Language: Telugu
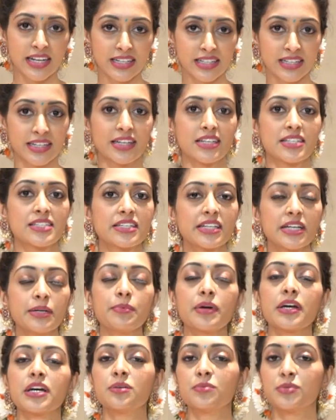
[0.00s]
ఏంటంటే స్క్రీన్
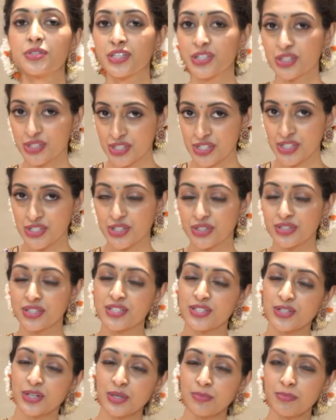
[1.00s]
పై కనిపించిన కూడా స్క్రీన్ షాట్
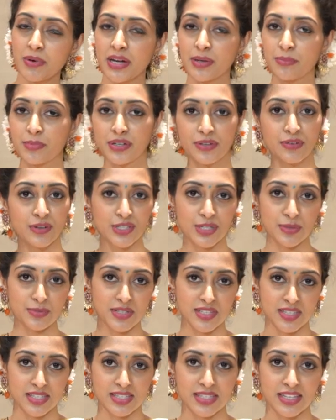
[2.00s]
తీసుకొని మా నెంబర్కి వాట్సాప్
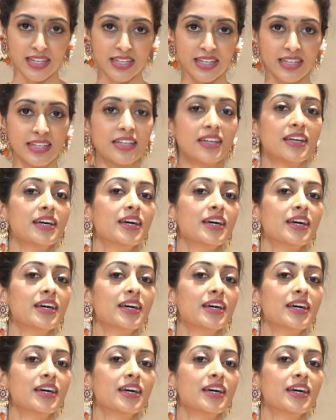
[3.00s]
చేసేసేయండి